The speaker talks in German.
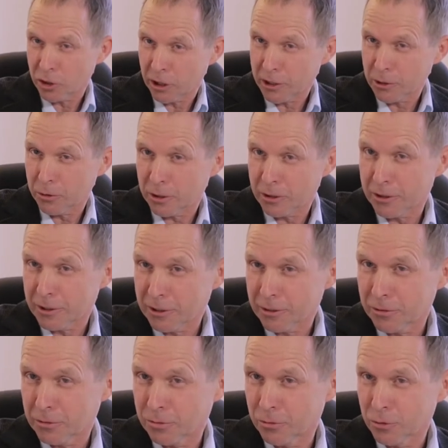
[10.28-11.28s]
Standort
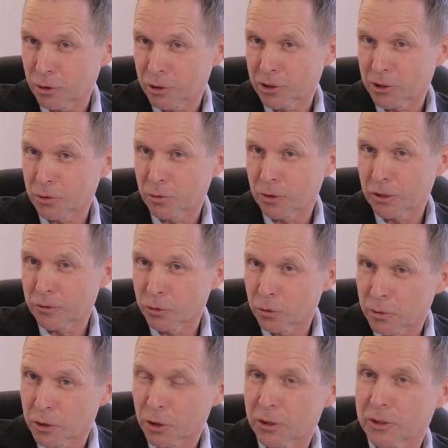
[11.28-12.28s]
seit
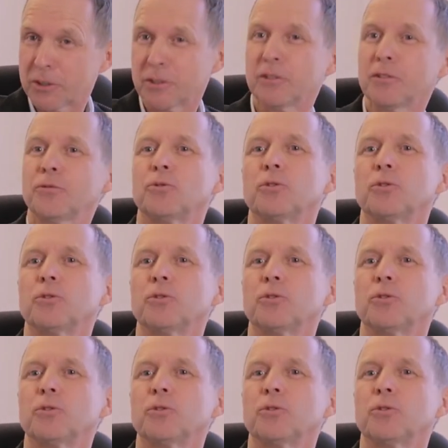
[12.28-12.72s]
1995.